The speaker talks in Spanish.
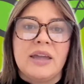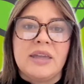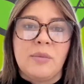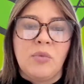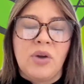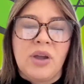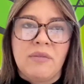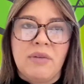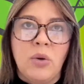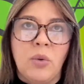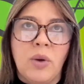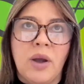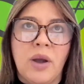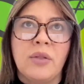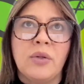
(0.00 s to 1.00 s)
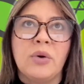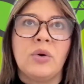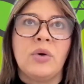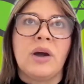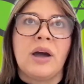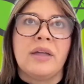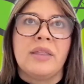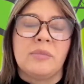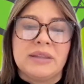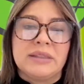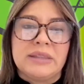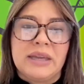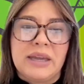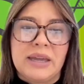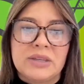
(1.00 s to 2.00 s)
Ahí hemos evaluado,
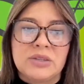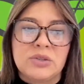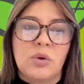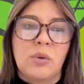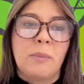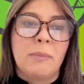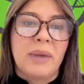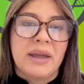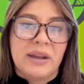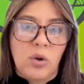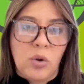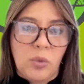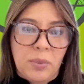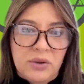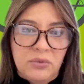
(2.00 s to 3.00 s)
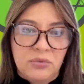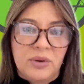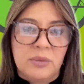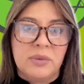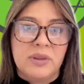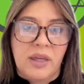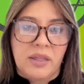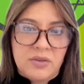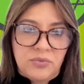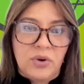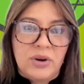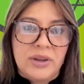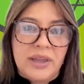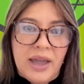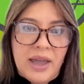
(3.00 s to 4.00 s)
además de eso, manejo para enfermedades
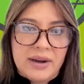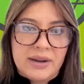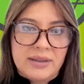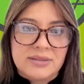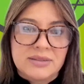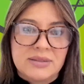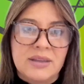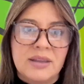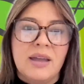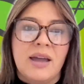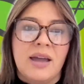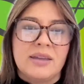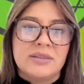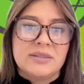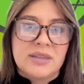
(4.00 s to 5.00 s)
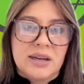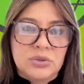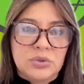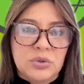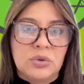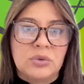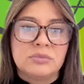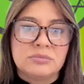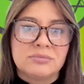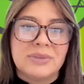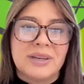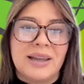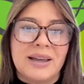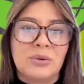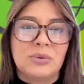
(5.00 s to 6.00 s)
foliares. Hay ciertos
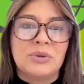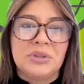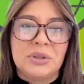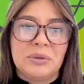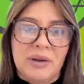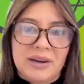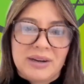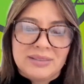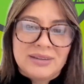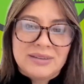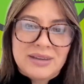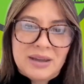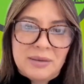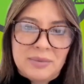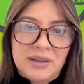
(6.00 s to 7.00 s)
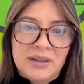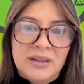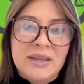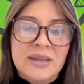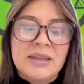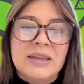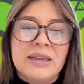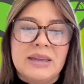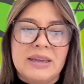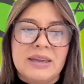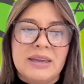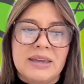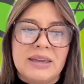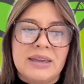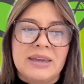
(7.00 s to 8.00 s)
¿verdad? cultivares de ñame
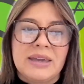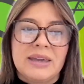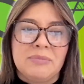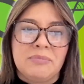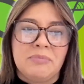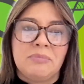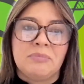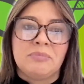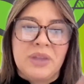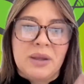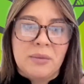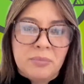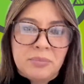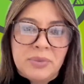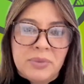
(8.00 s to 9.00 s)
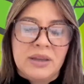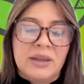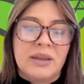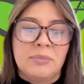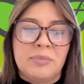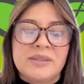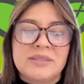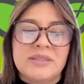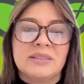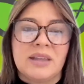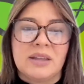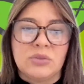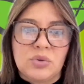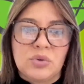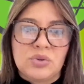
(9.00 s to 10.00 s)
eh, que están eh,
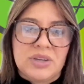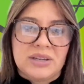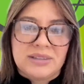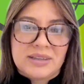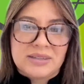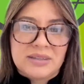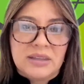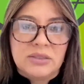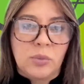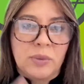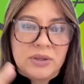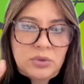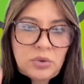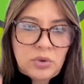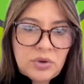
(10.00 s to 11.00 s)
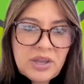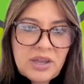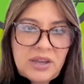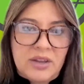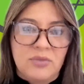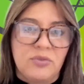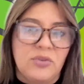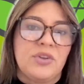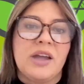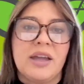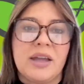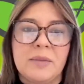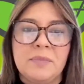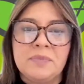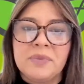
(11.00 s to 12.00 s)
presentando cierta sintomatología en el
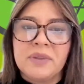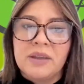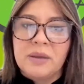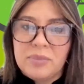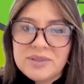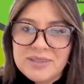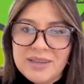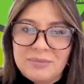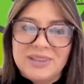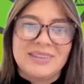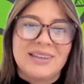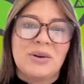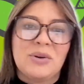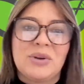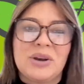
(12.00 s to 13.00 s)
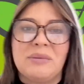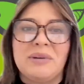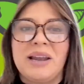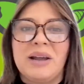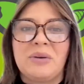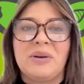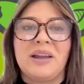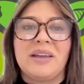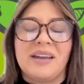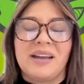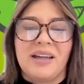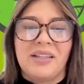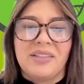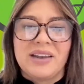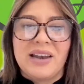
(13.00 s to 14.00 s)
follaje, especialmente ahora con la
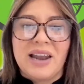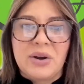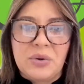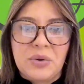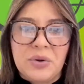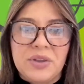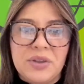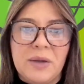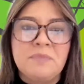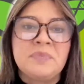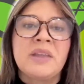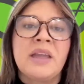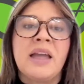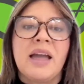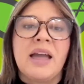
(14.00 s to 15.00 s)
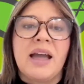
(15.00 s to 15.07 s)
llegada de la arroya.